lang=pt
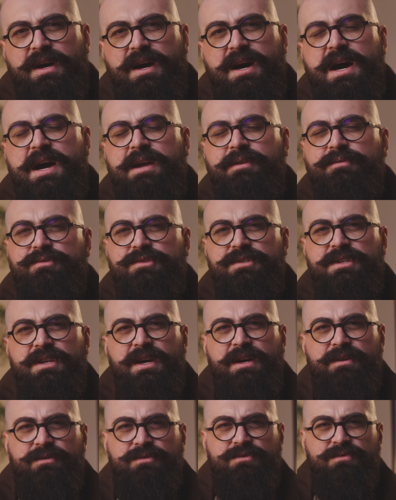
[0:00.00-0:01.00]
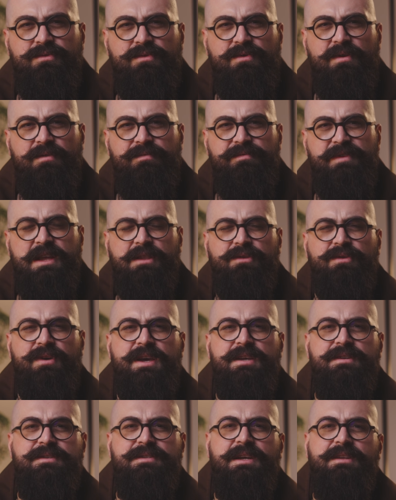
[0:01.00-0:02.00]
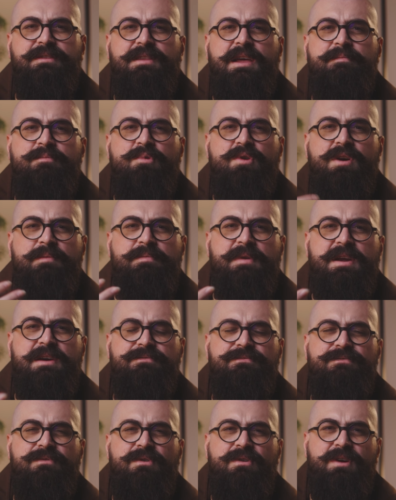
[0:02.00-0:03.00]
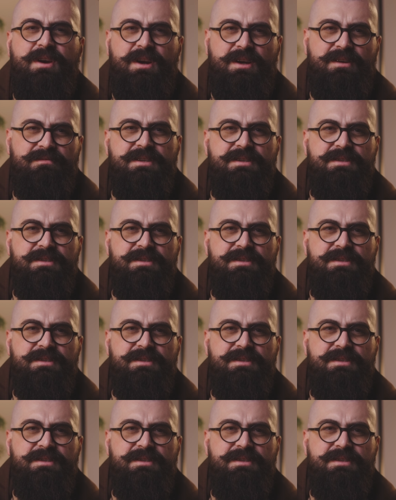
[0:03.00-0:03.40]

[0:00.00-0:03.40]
anos e anos no convento rezando da boca para fora,